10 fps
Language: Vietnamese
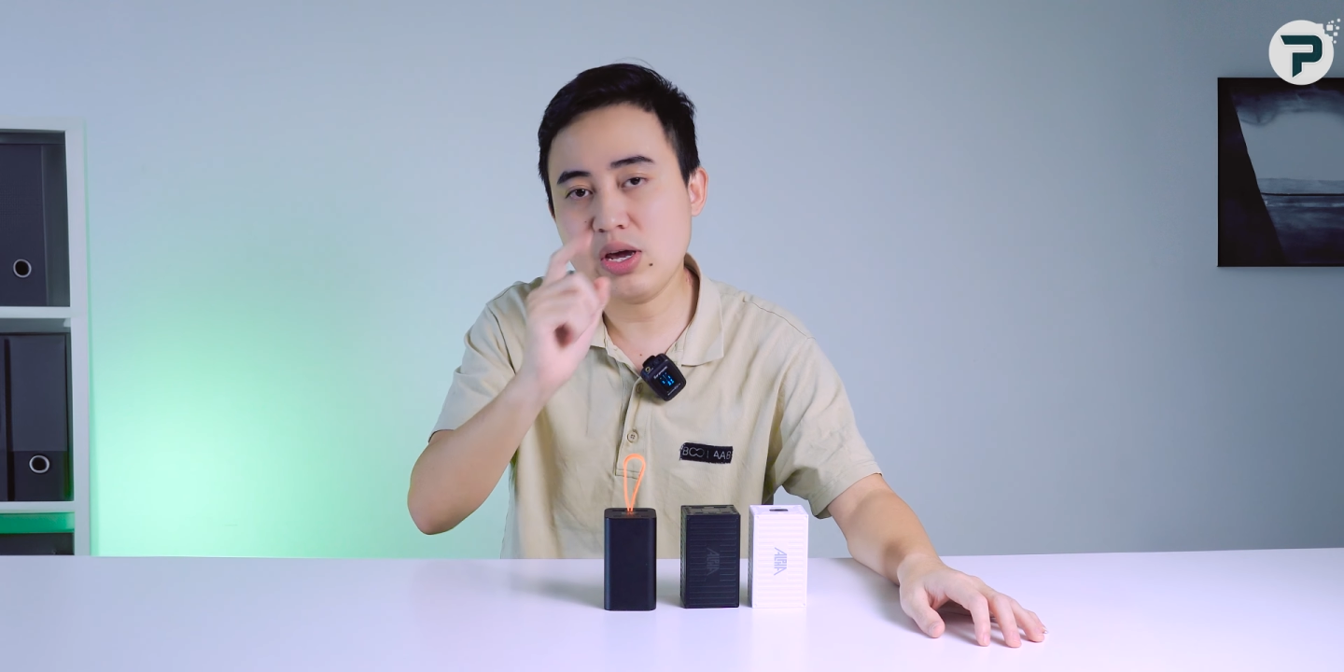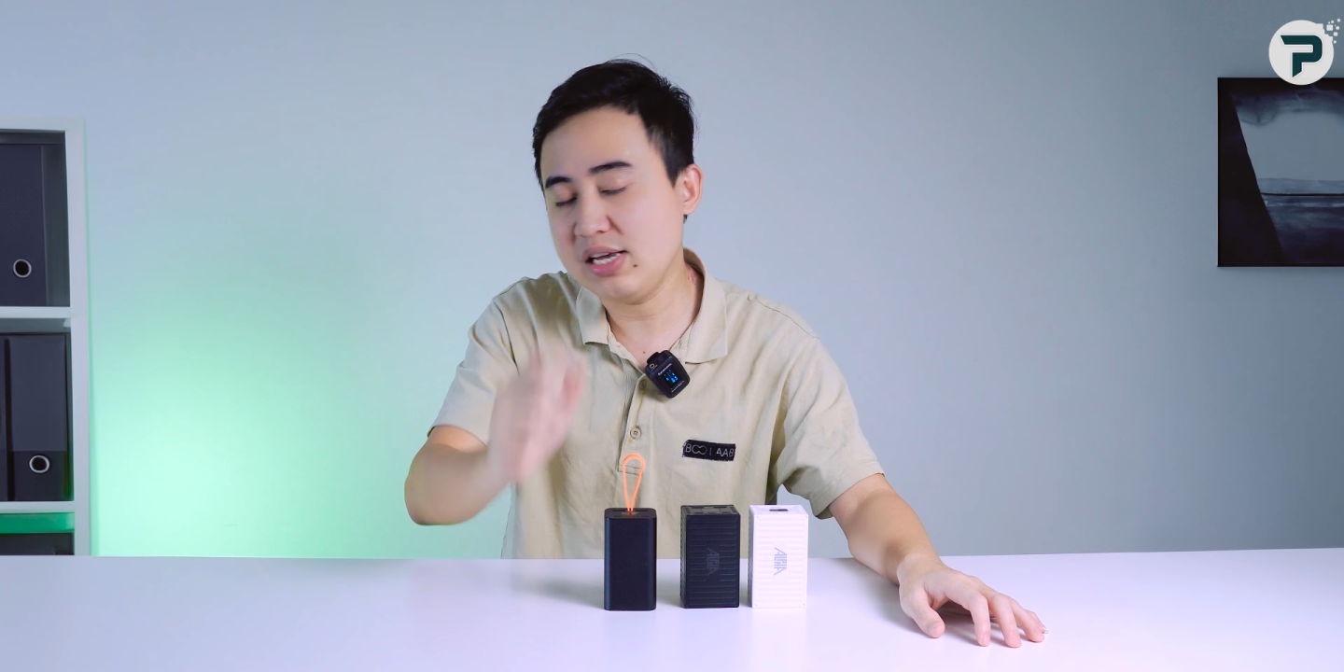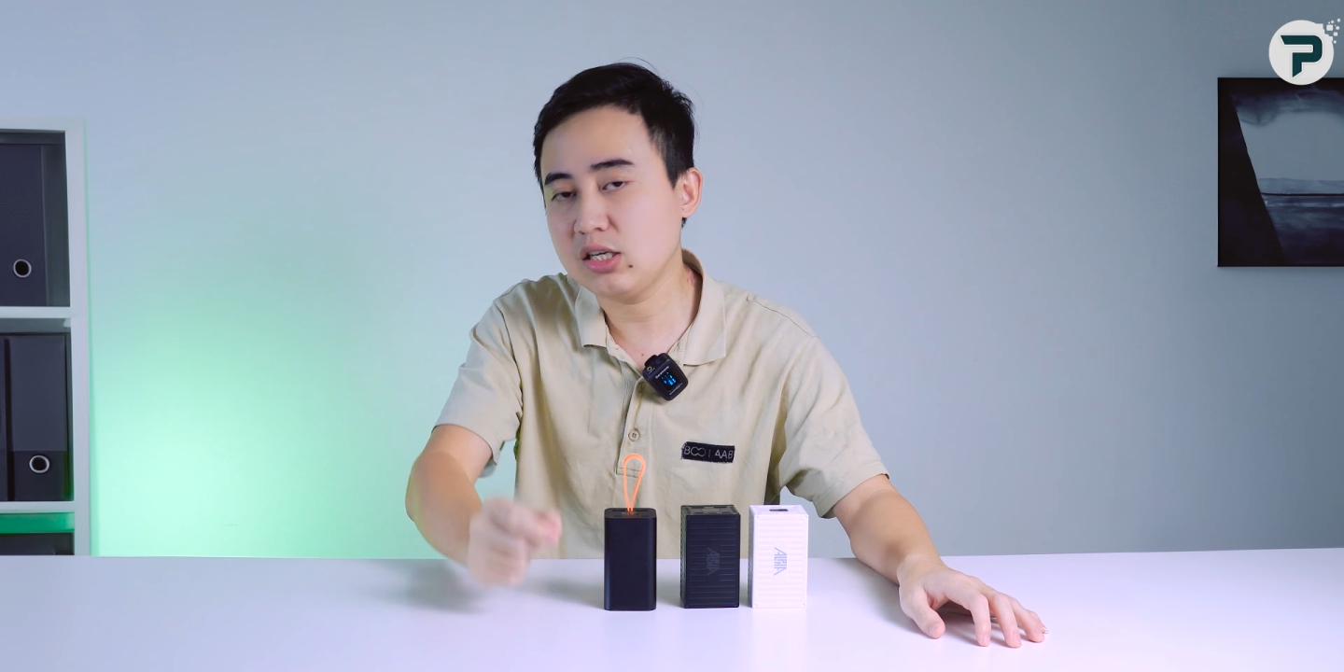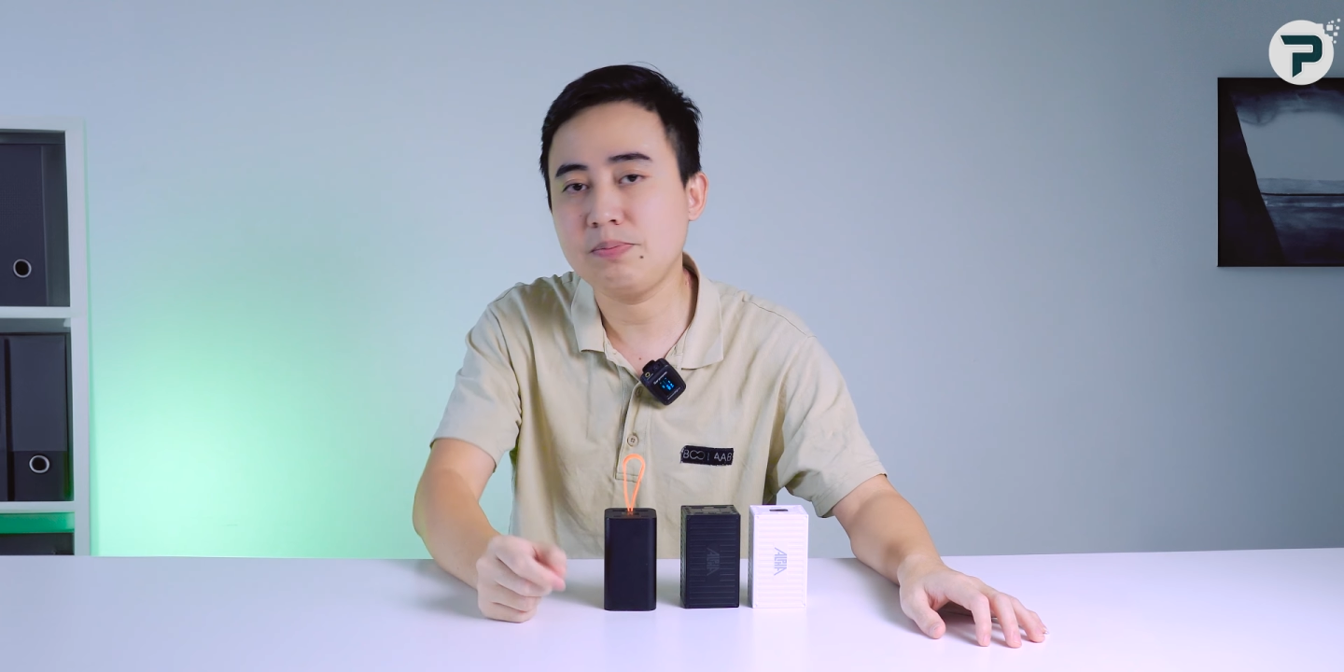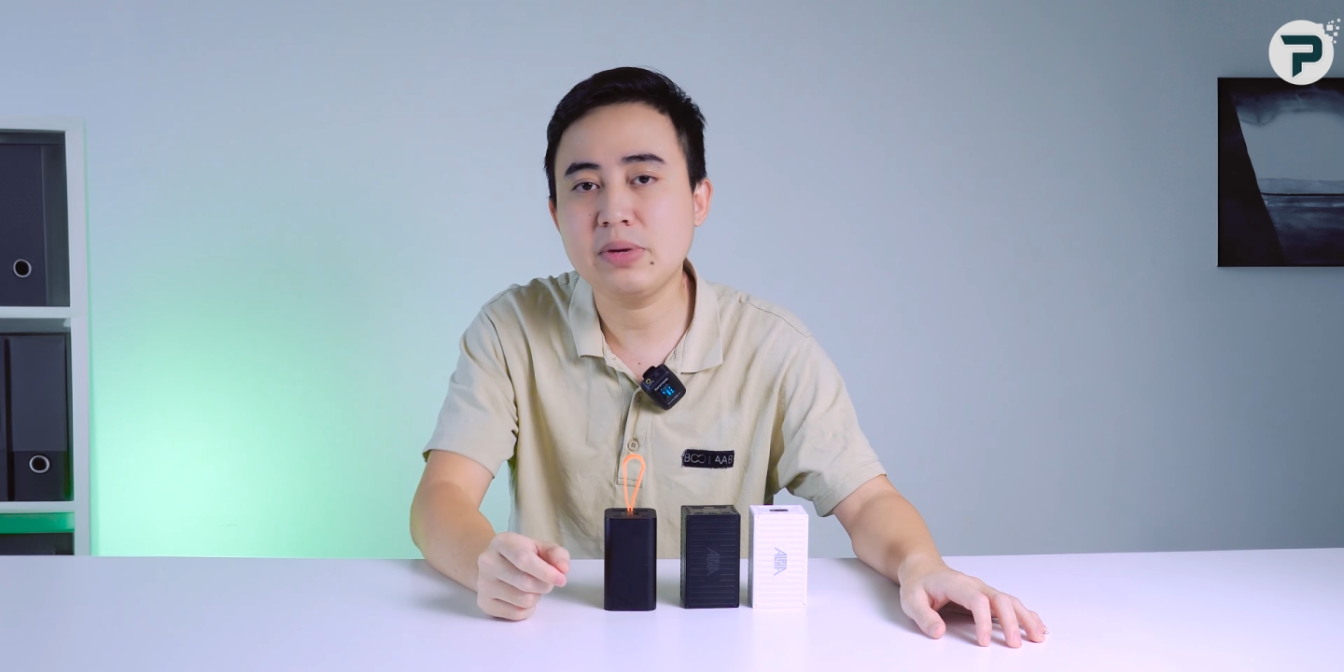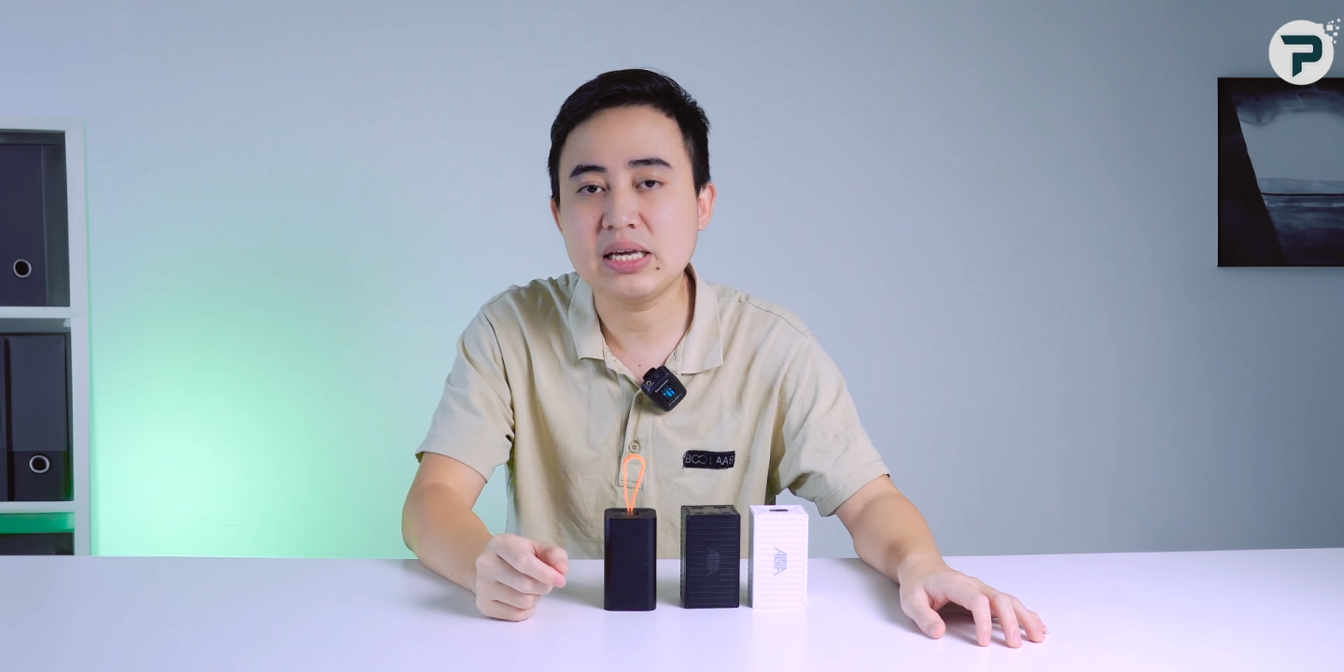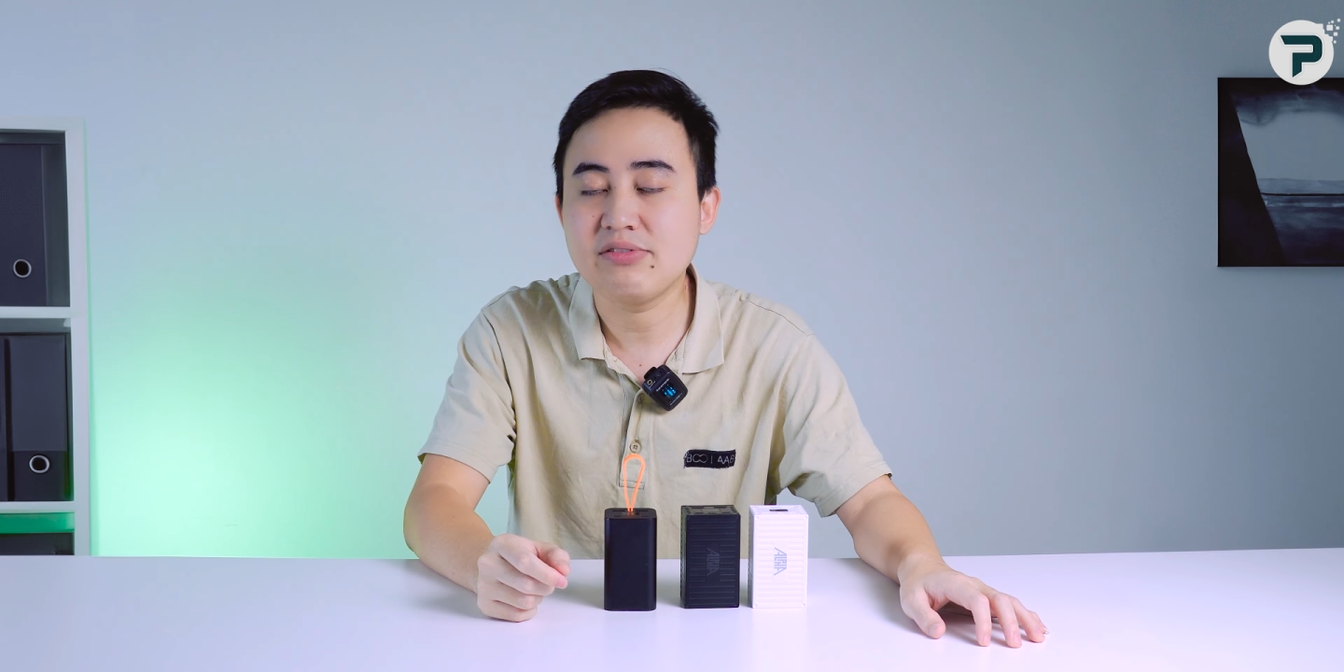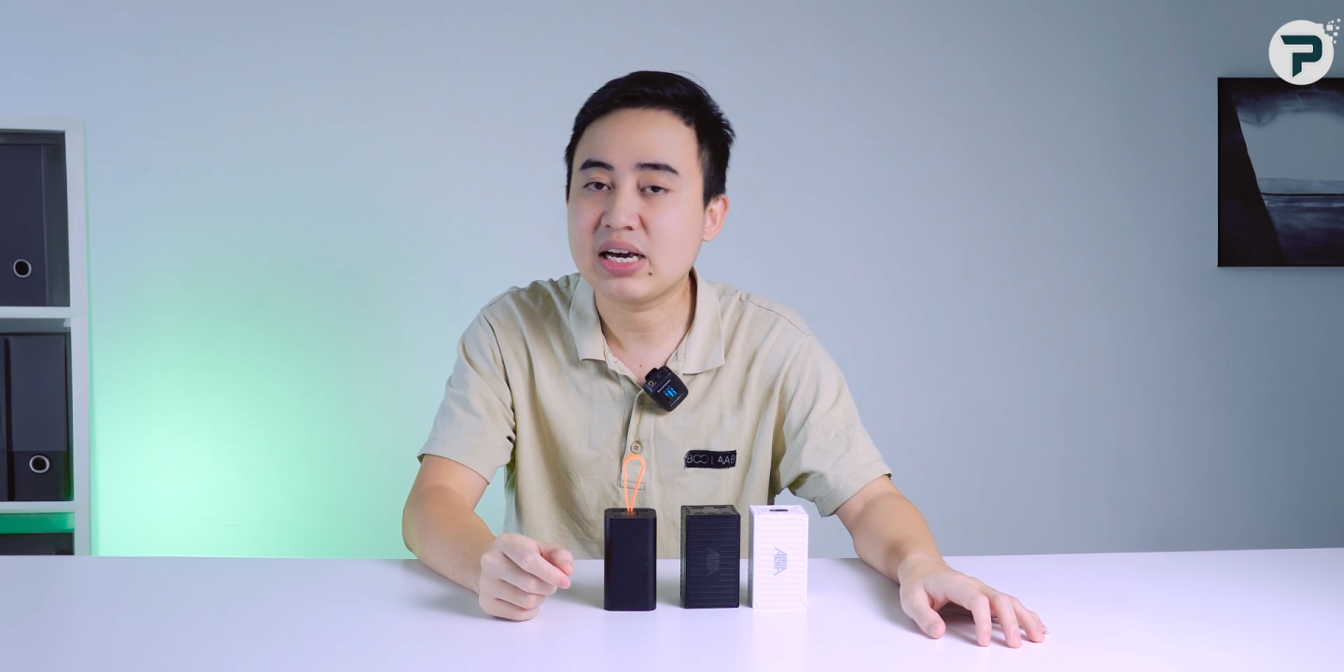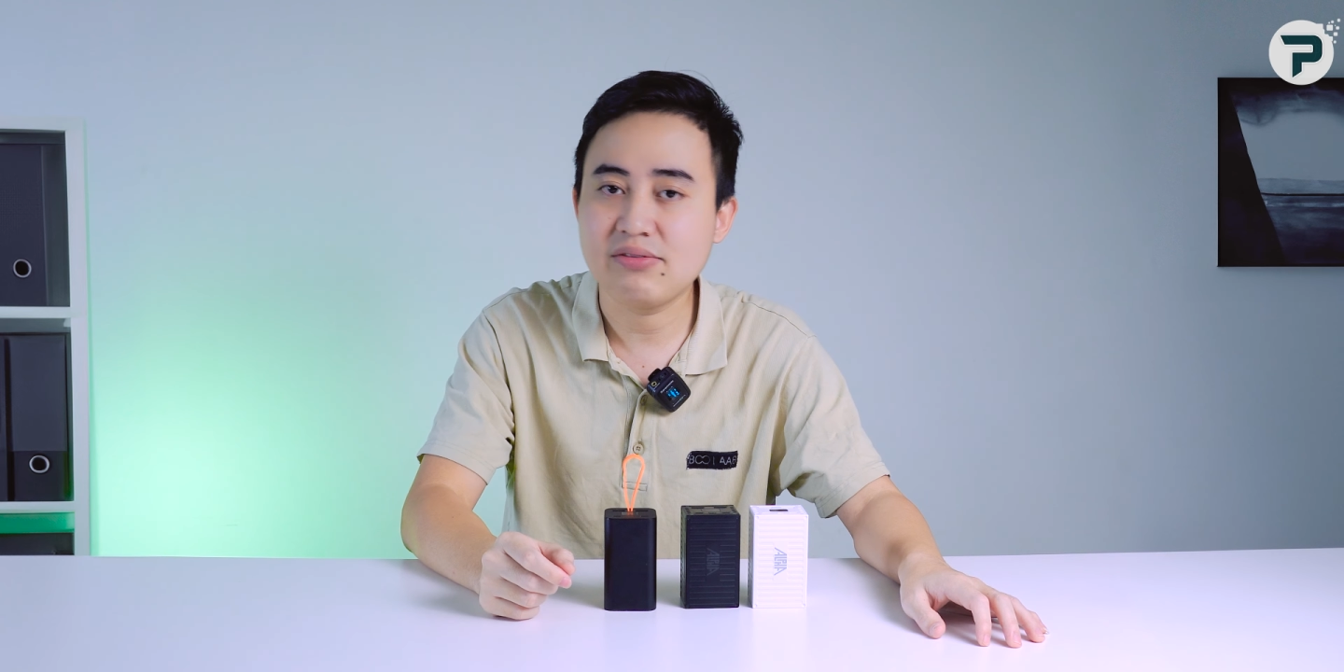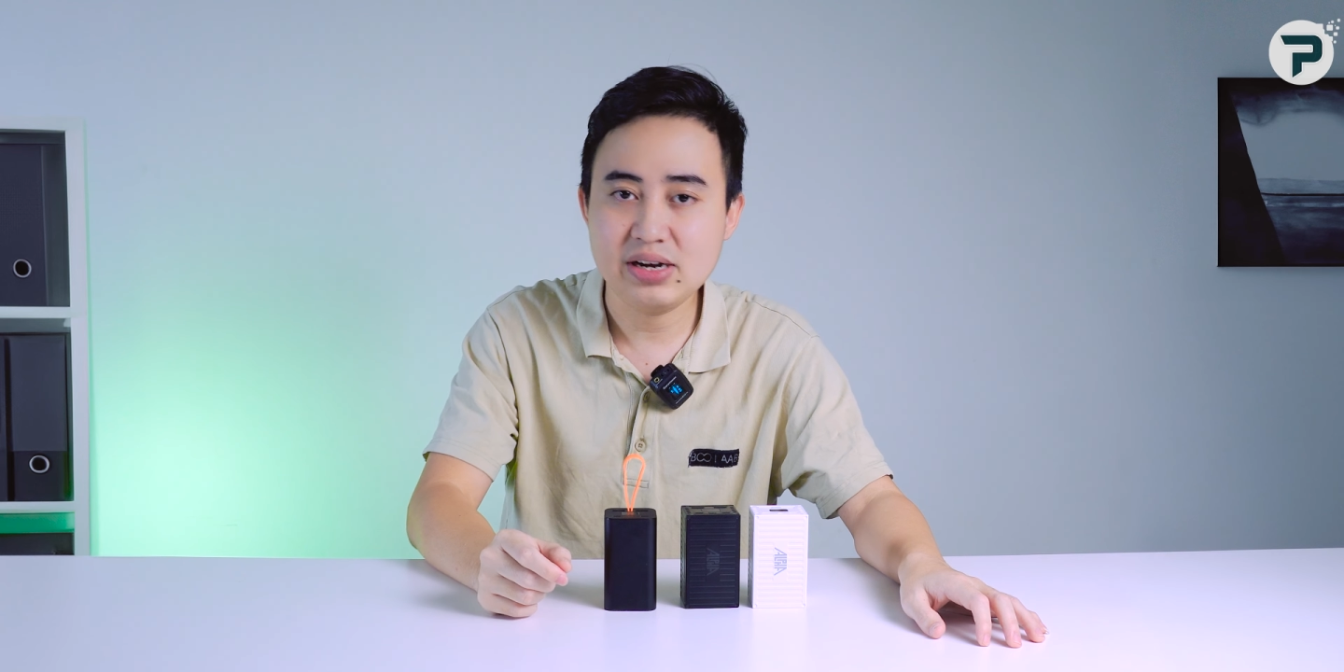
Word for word: ý giúp mình về cái